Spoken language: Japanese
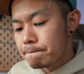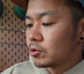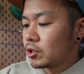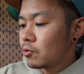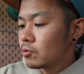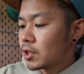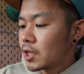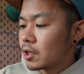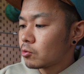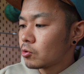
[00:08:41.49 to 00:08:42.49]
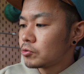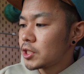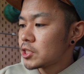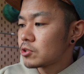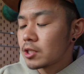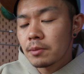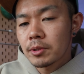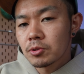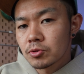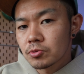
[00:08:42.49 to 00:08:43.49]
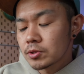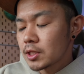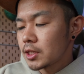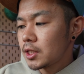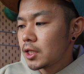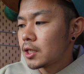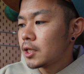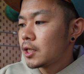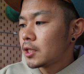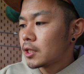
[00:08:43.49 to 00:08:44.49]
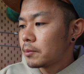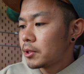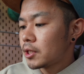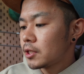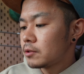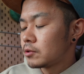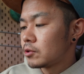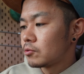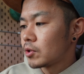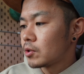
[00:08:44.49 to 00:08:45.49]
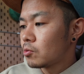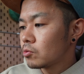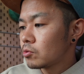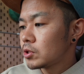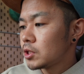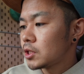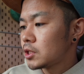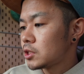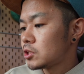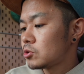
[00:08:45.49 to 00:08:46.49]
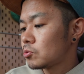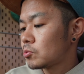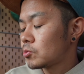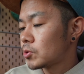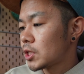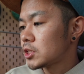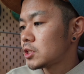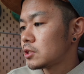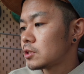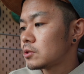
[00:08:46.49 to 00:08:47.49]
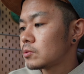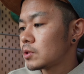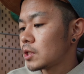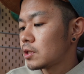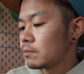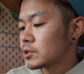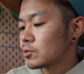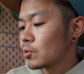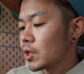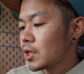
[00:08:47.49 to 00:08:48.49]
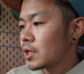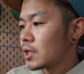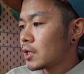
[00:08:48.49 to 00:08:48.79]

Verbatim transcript: 日本でこのフレッシュな生の状態で食べられるっていうのは本当に貴重らしいんですよね。まあ、それ